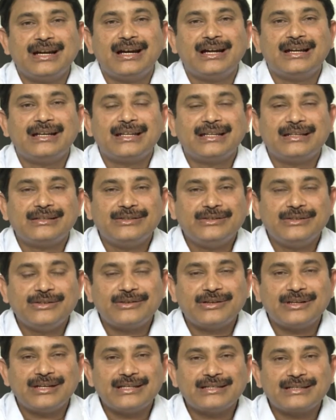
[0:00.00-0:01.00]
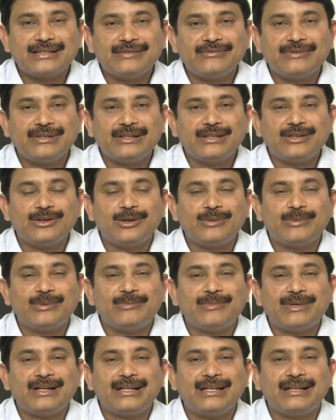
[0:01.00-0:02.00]
అంటే న్యూరలాజికల్ వెనికిడి
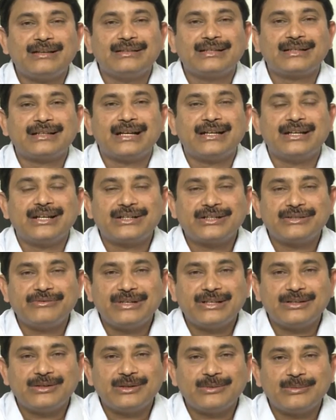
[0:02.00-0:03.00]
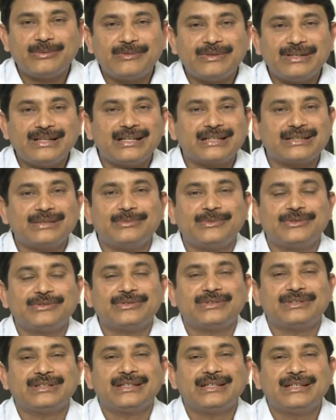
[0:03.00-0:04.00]
లోపమా లేకపోతే కండక్టివ్ వెనుక లోపం అని
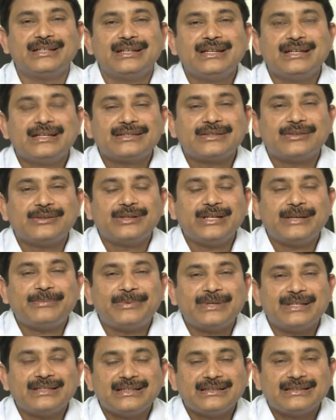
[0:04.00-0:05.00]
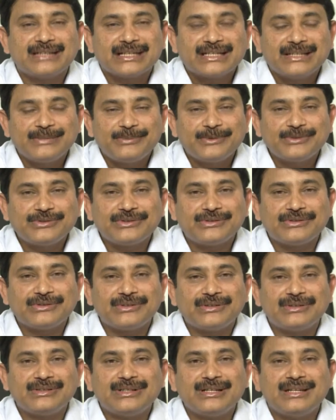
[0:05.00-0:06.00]
అర్థమవుతుంది సో ఎప్పుడైతే తగ్గిపోతుందో
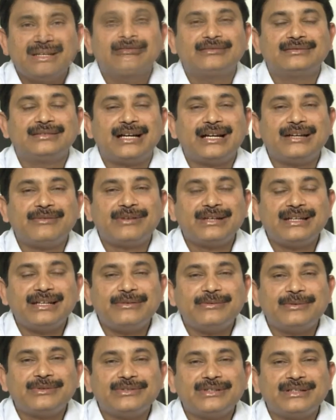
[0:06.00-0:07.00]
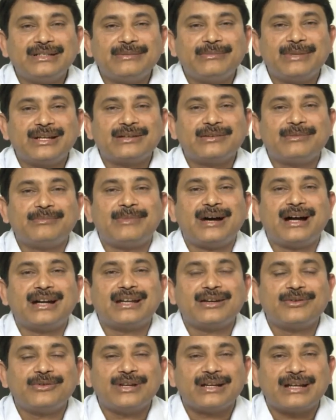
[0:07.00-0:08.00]
దానివల్ల ఏమవుతుందంటే మనకు
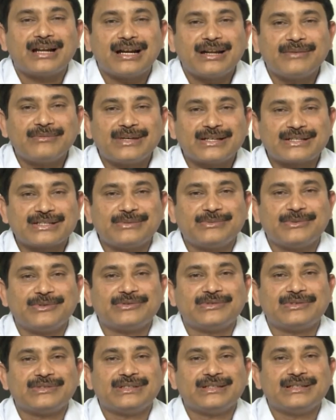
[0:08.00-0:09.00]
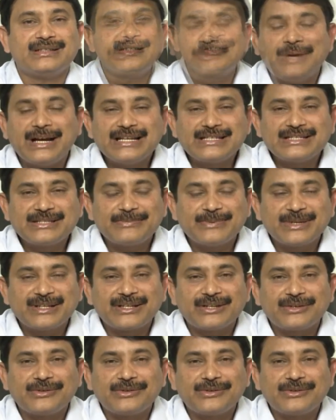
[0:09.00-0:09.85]
మాటలు కూడా రావడం కష్టమవుతుంది వయసు పెరిగే